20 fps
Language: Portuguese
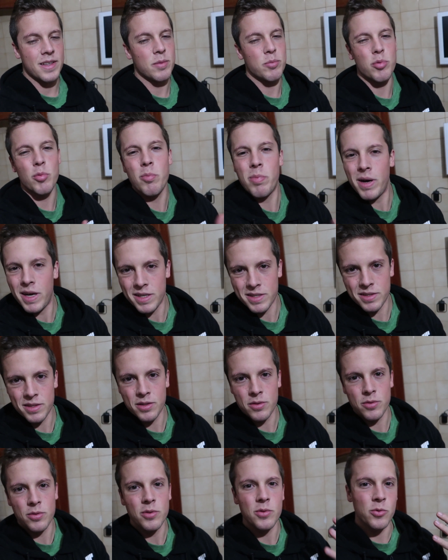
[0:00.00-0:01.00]
é tipo o
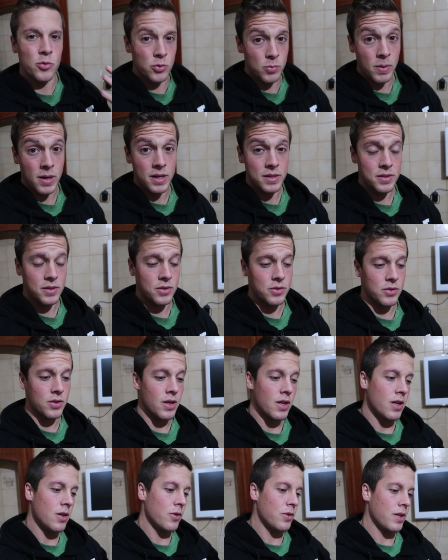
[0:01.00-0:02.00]
básico dos básicos.
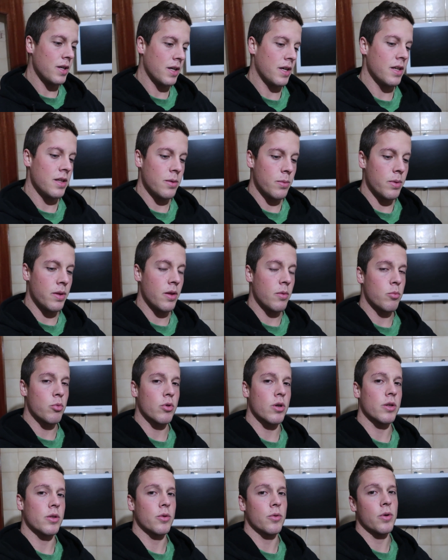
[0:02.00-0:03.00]
Eu tenho aqui dividido por
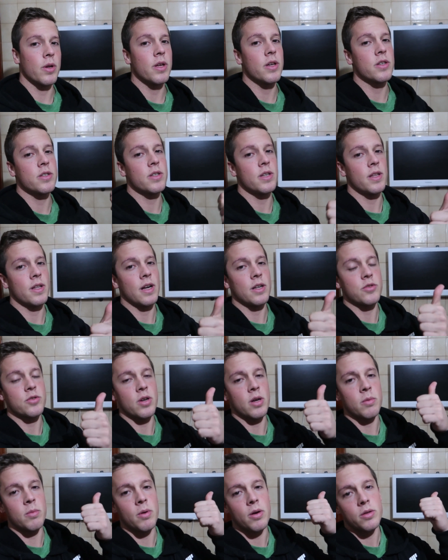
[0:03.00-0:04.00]
categorias hidratos de
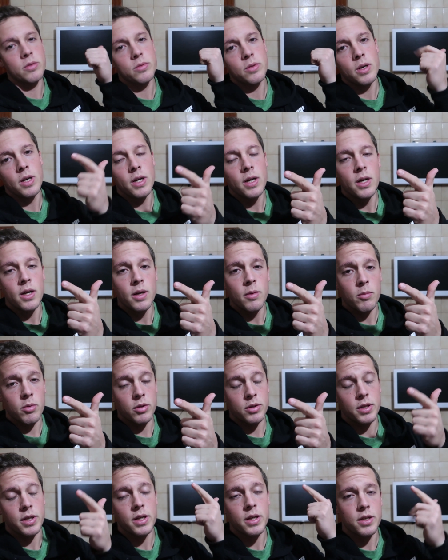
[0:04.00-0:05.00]
carbono,
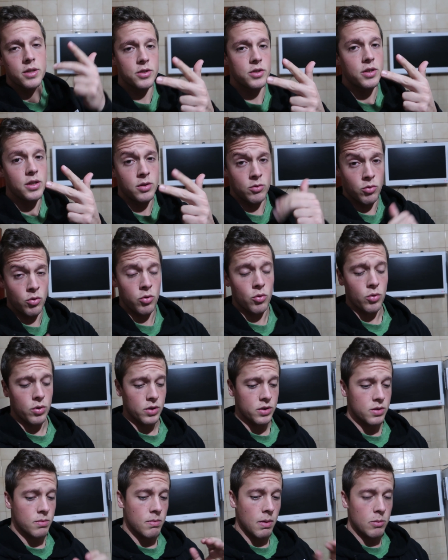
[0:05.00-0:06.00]
proteínas e
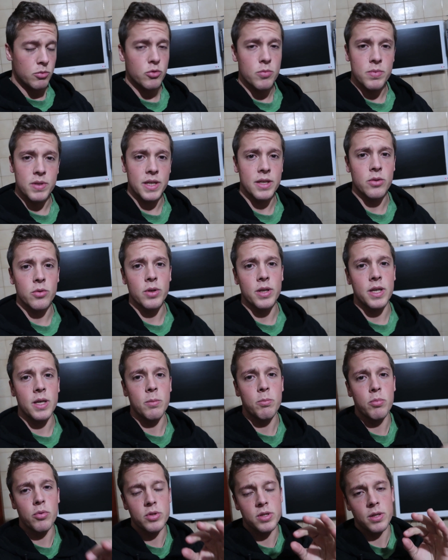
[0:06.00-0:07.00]
gorduras. Vamos começar então aqui
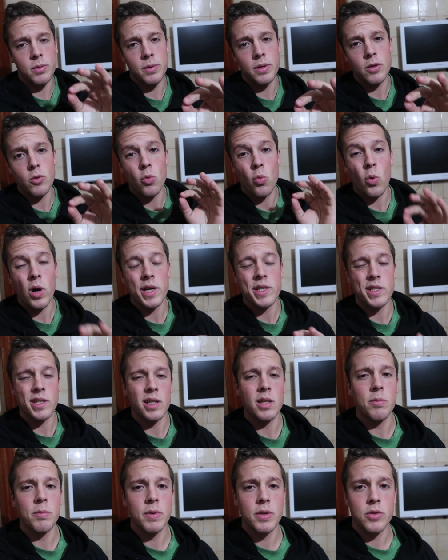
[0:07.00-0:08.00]
por saber quais
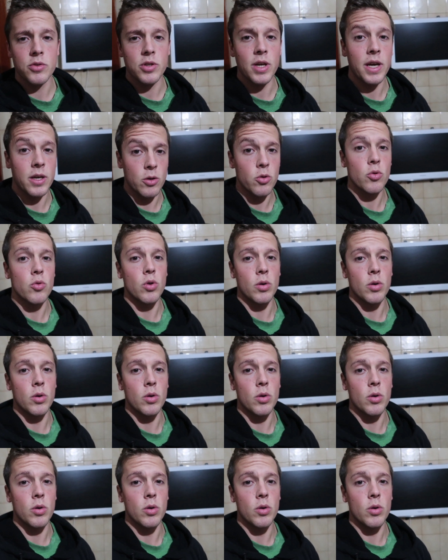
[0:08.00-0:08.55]
alimentos é que eu